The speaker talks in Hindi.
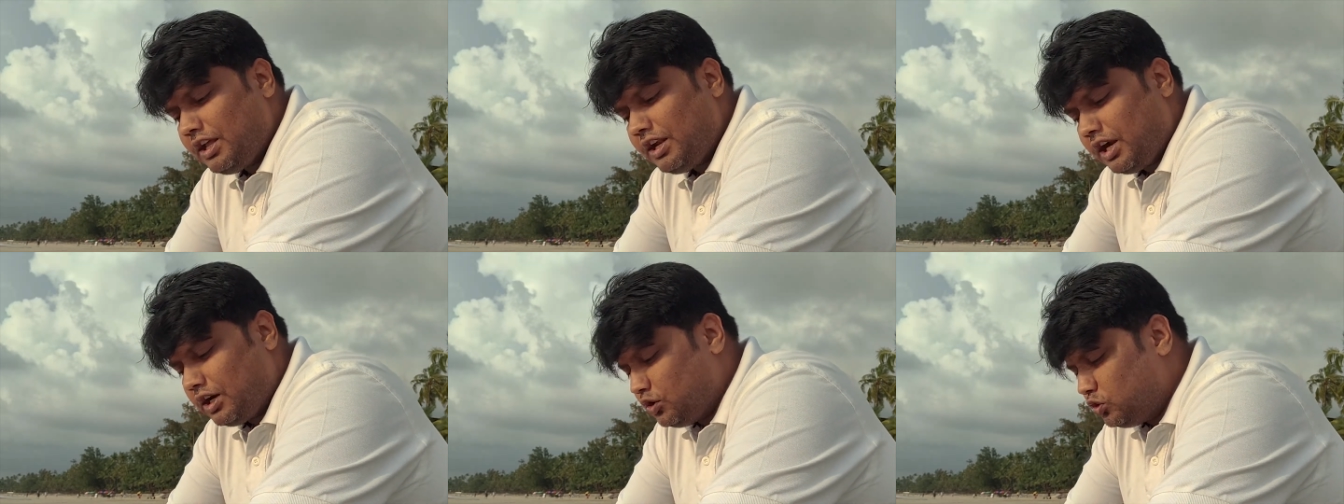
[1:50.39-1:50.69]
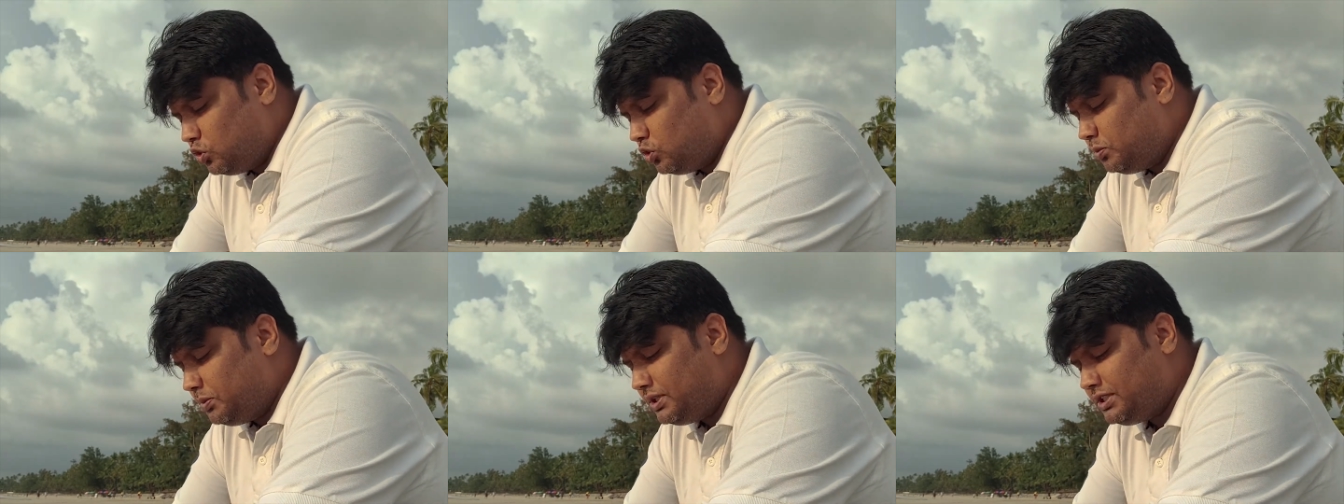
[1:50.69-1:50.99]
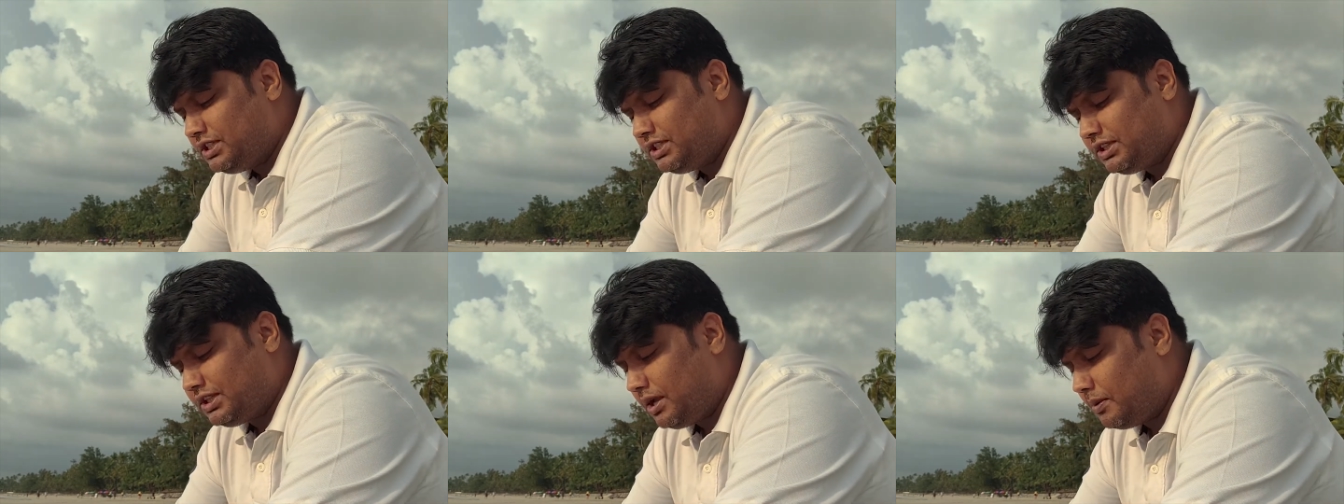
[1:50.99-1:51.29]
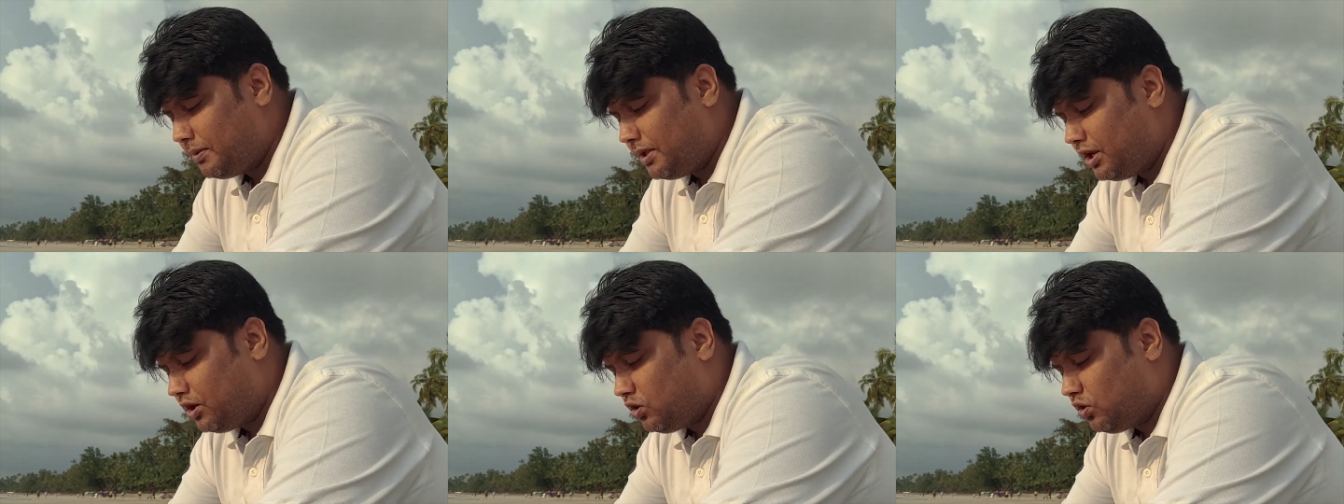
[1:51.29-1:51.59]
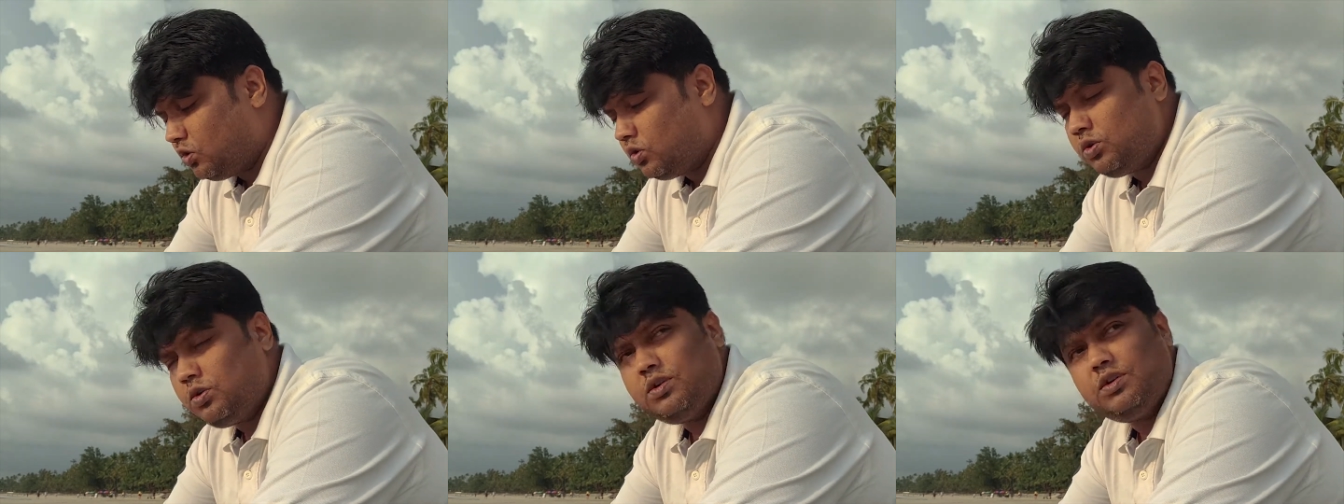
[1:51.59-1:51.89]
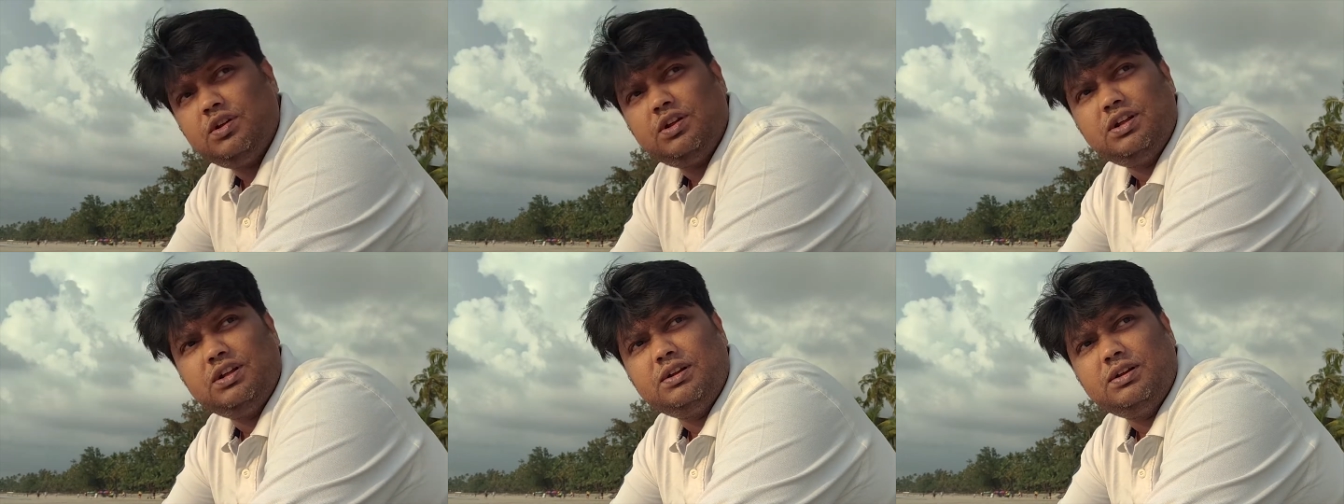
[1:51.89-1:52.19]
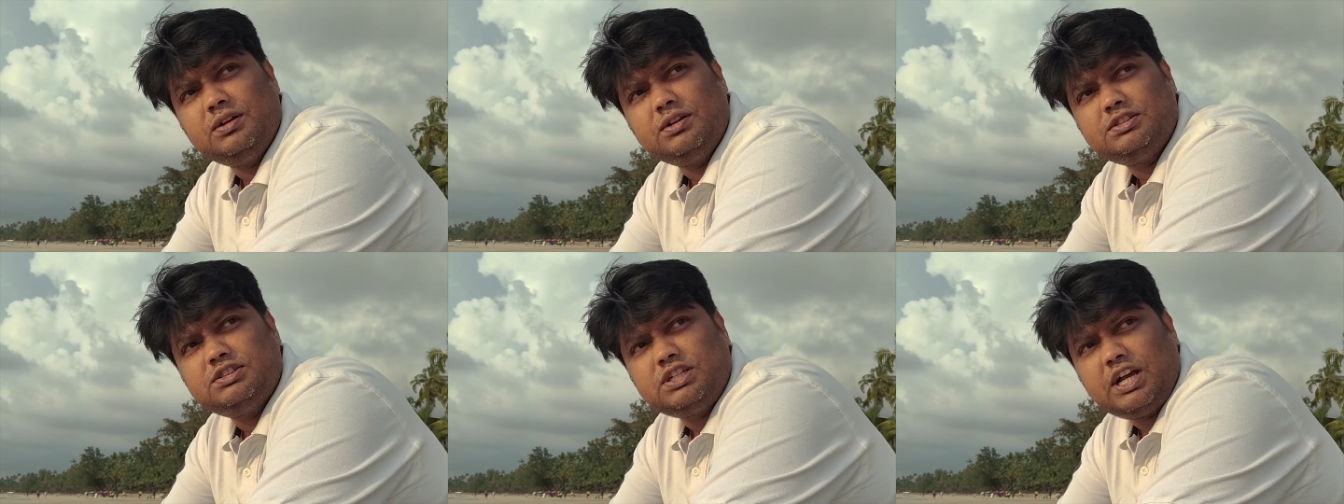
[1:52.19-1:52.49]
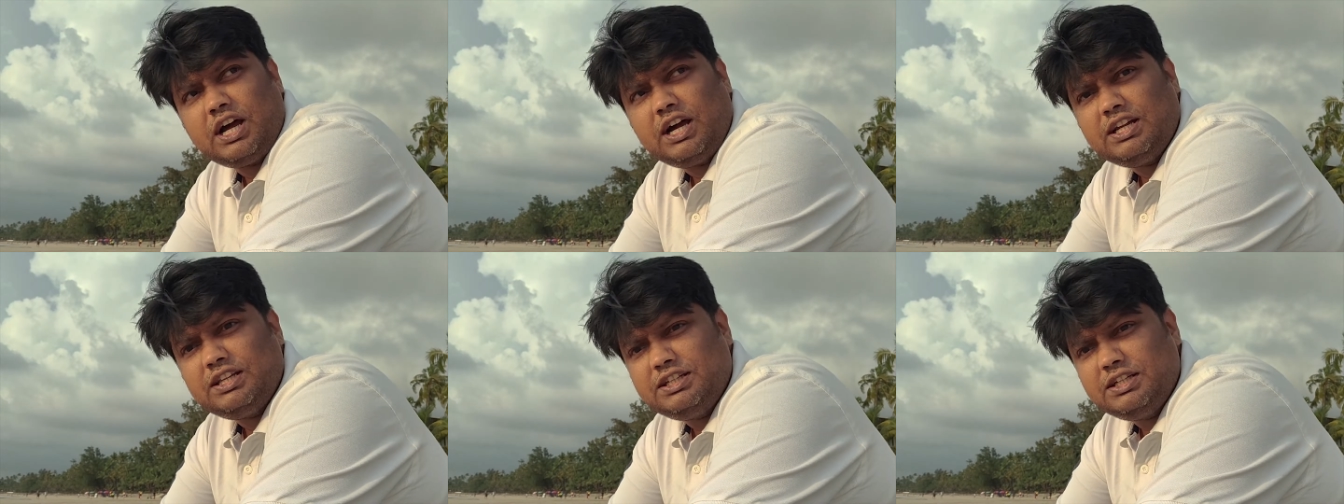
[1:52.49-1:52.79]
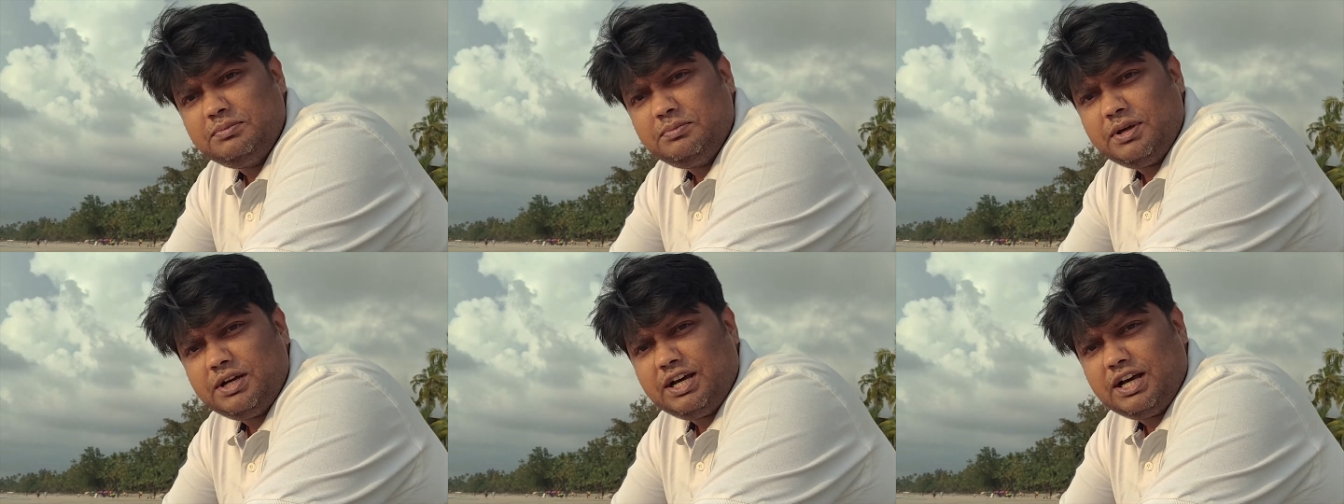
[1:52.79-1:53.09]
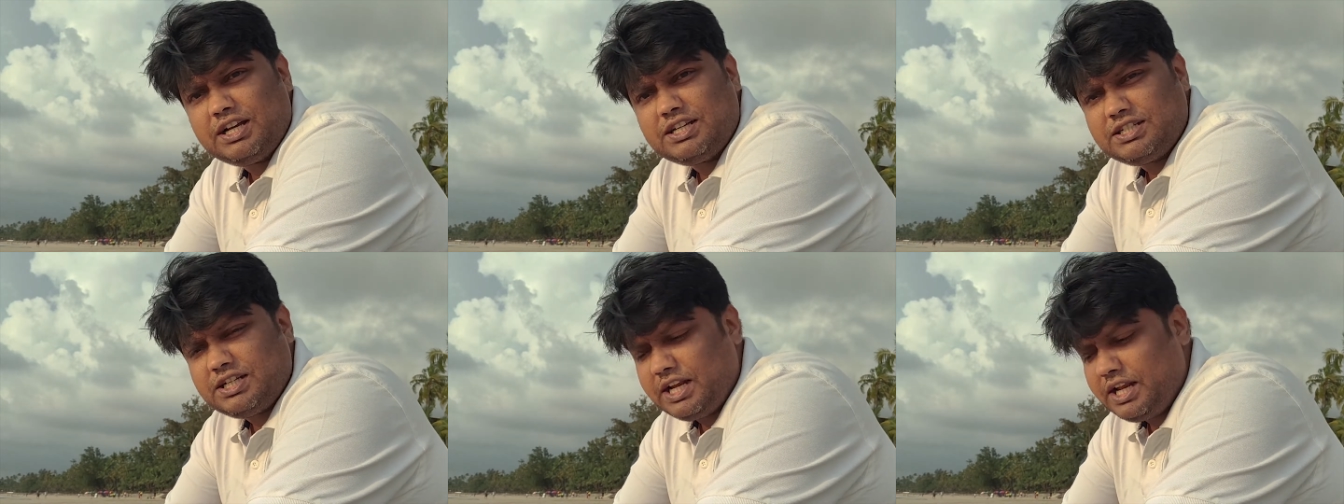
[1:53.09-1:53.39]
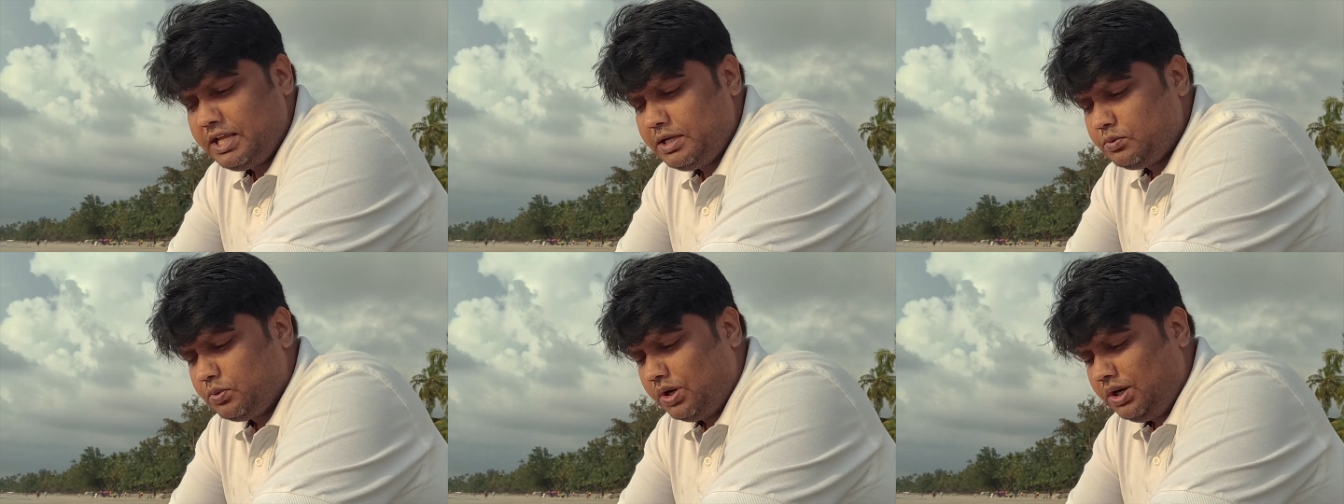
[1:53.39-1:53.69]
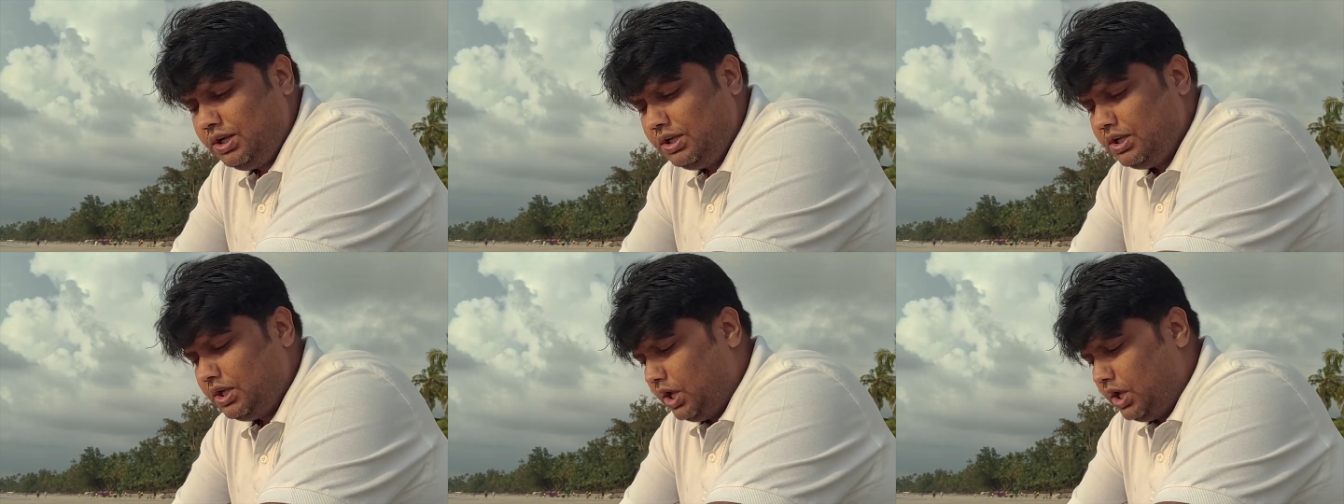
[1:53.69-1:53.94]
रंगून में जितना मेरे को चार दिन में खर्चा नहीं हुआ